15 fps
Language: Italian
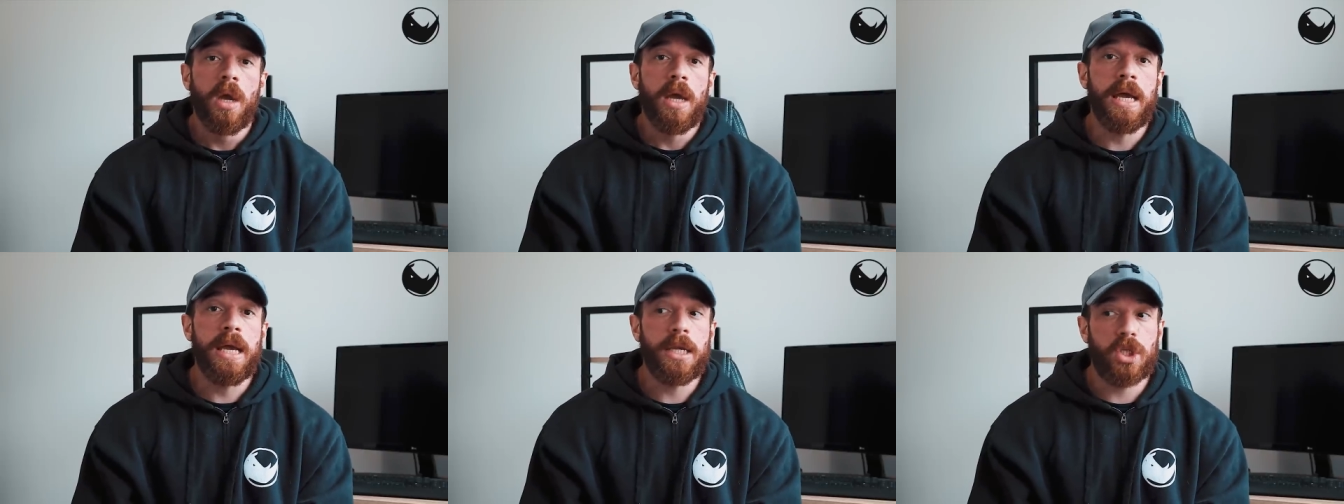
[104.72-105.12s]

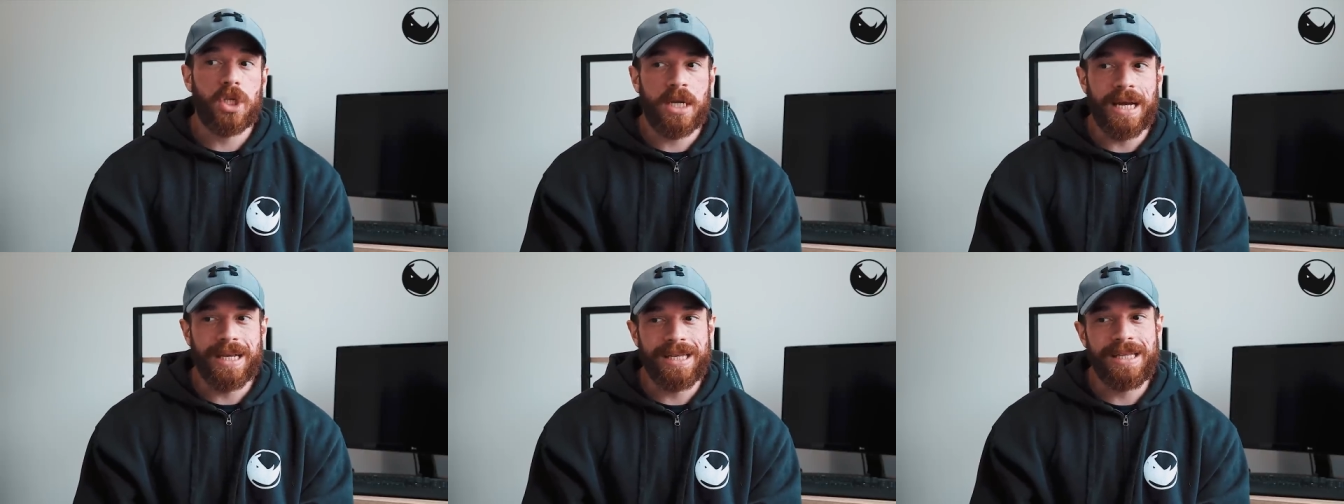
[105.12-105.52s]
e
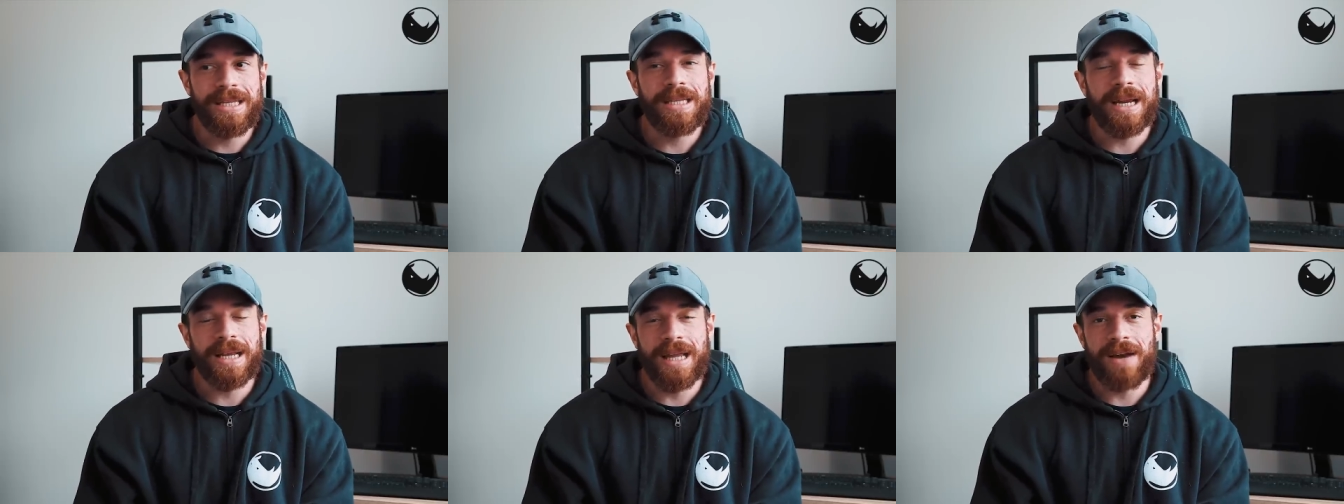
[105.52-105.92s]
cercate di
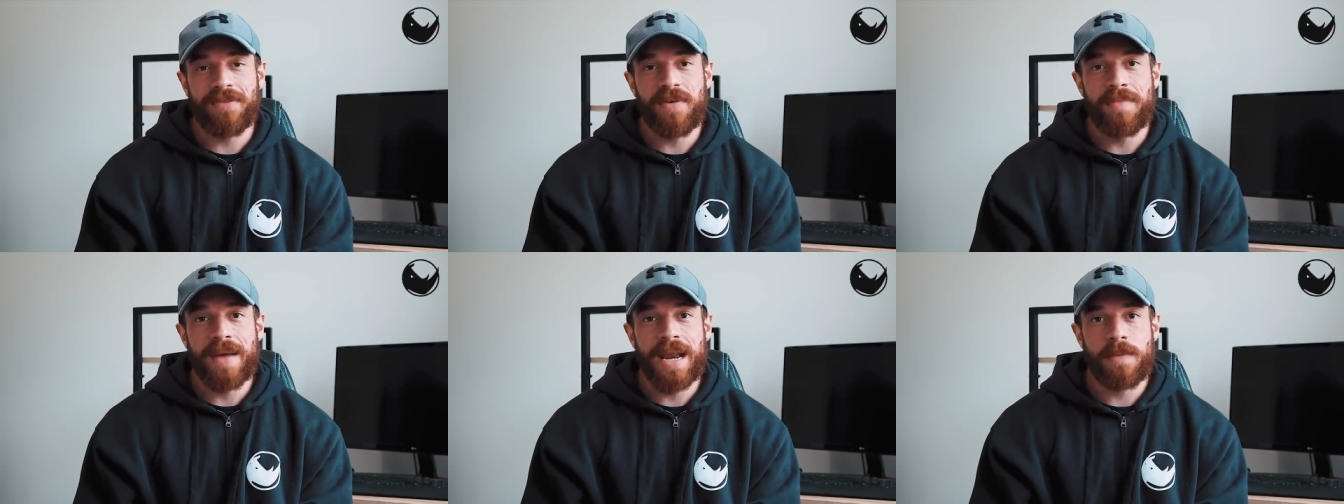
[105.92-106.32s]

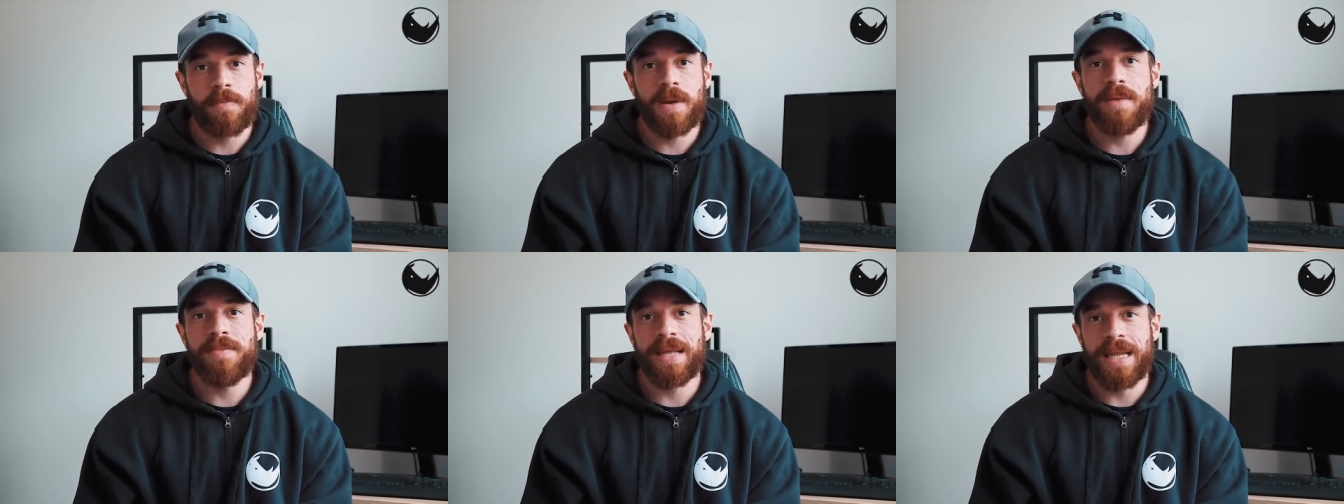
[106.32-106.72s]
idratarvi bene
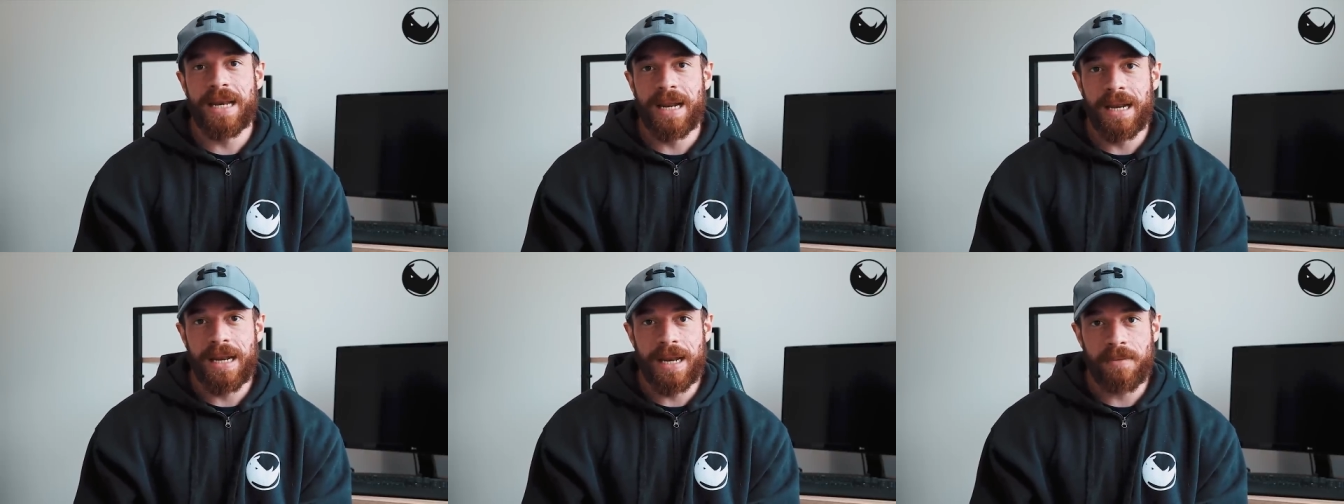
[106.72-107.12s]
prima
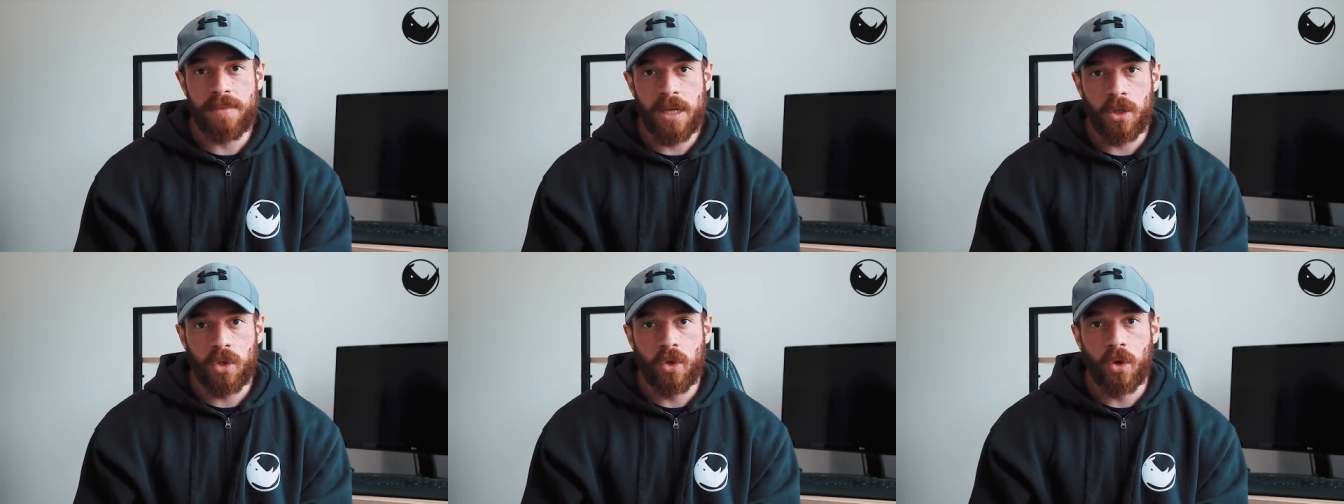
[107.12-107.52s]

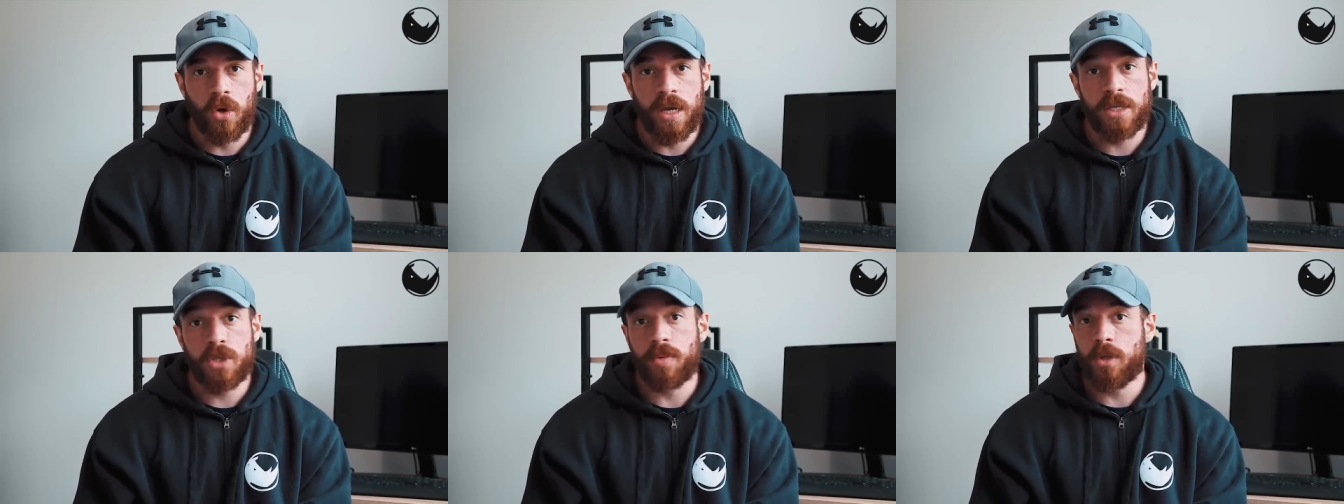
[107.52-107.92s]
dell'allenamento
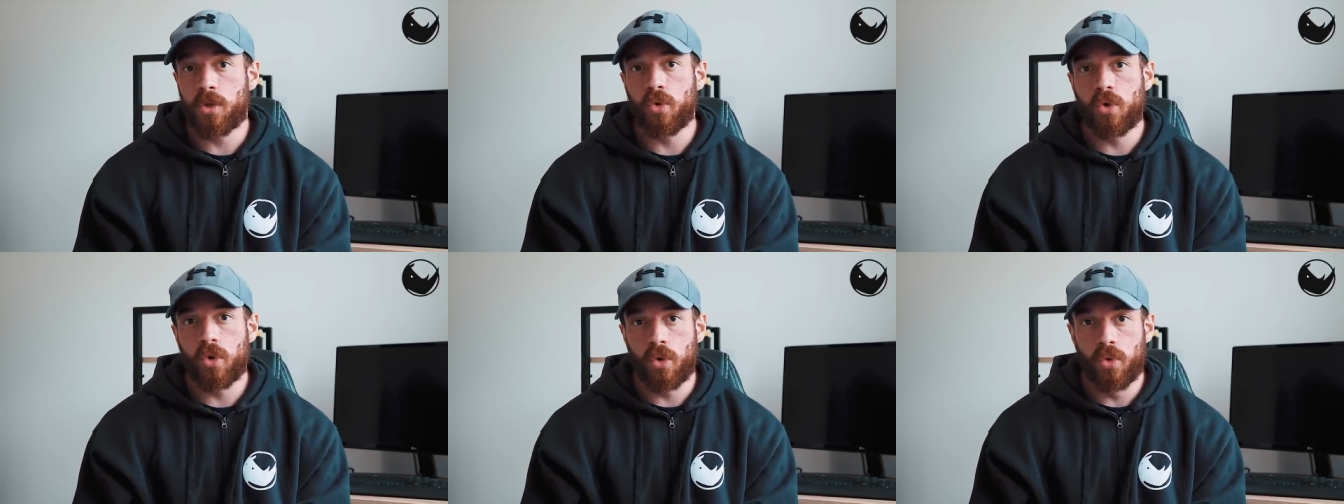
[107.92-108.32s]
e
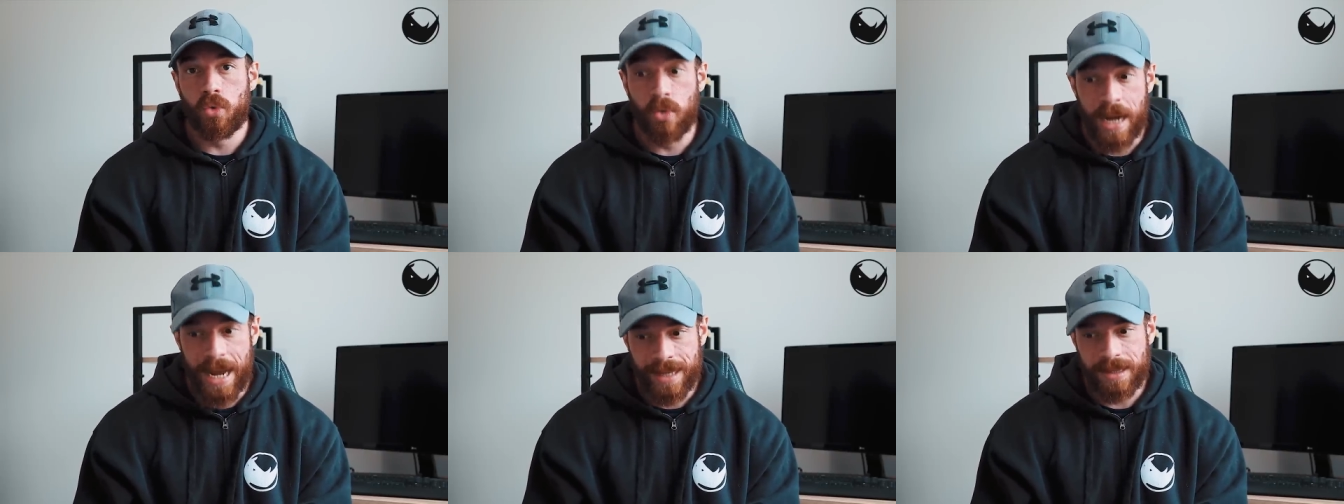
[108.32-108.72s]
soprattutto
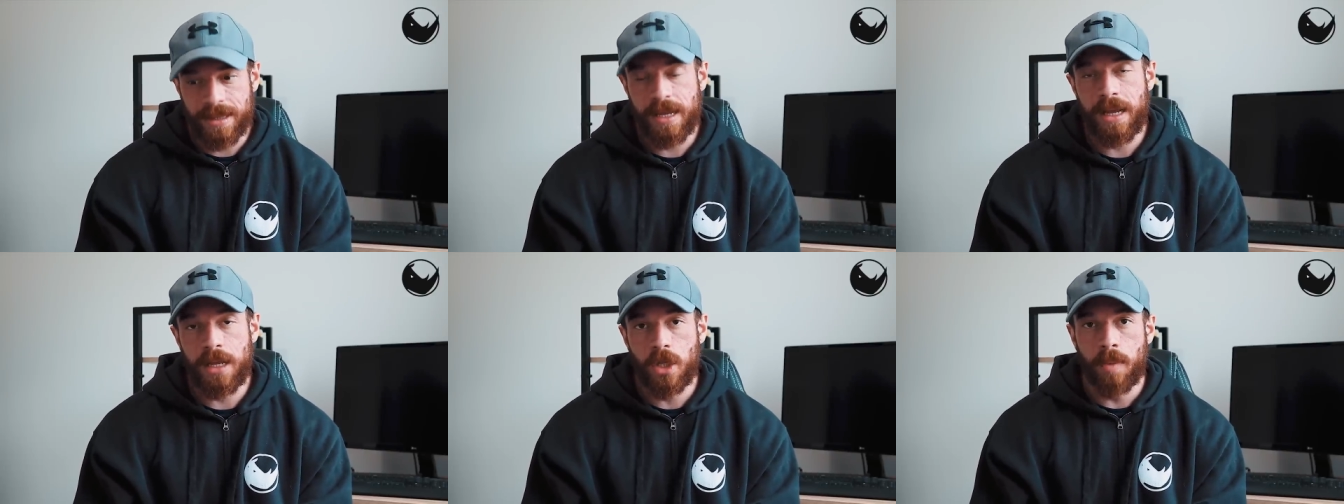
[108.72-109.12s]

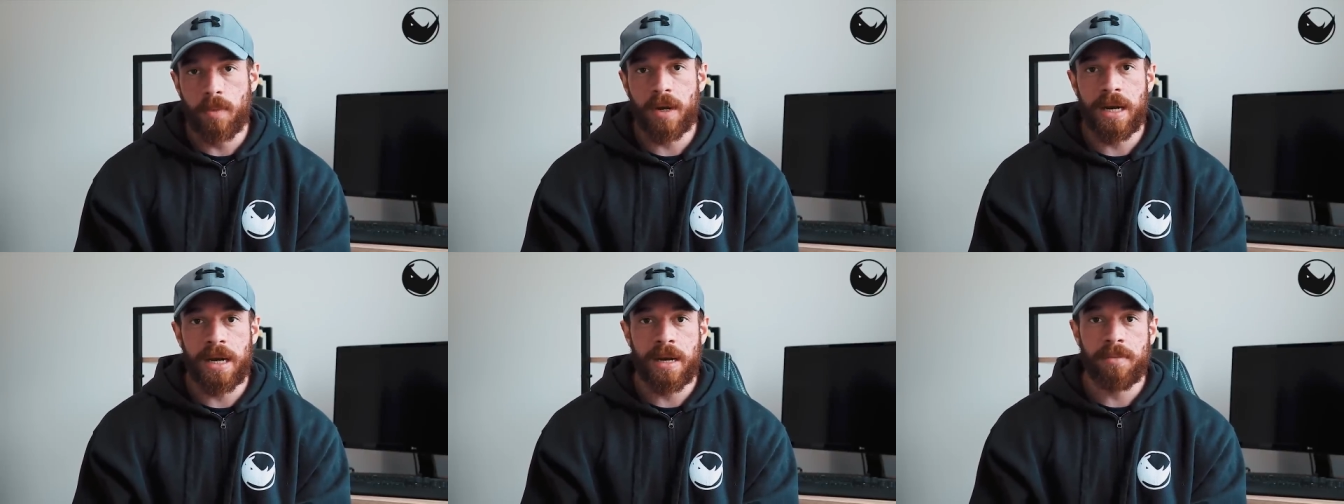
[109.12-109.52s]
durante e
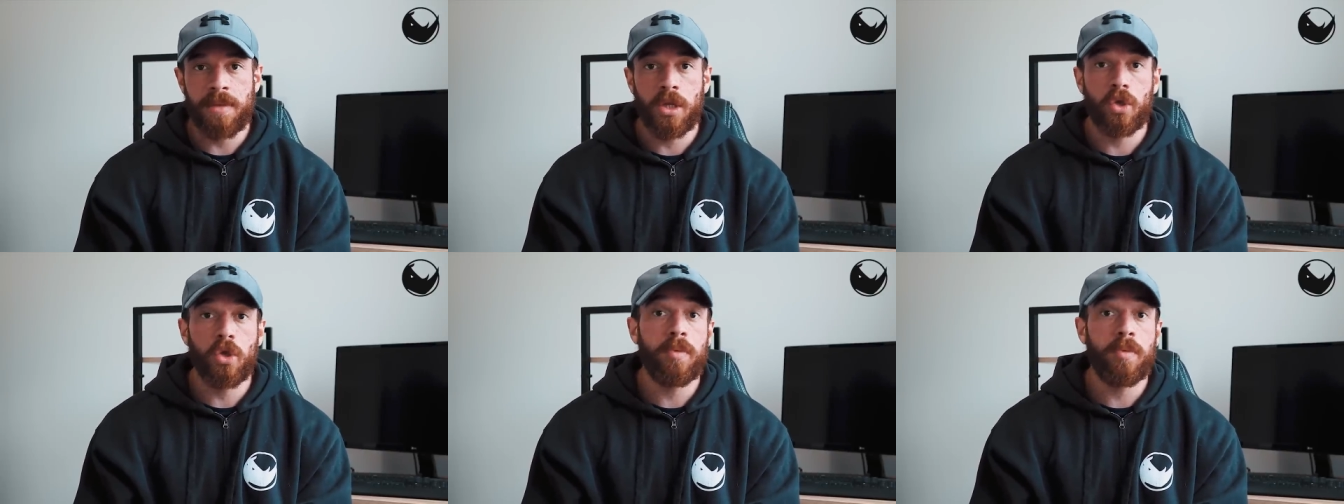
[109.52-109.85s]
dopo l'allenamento.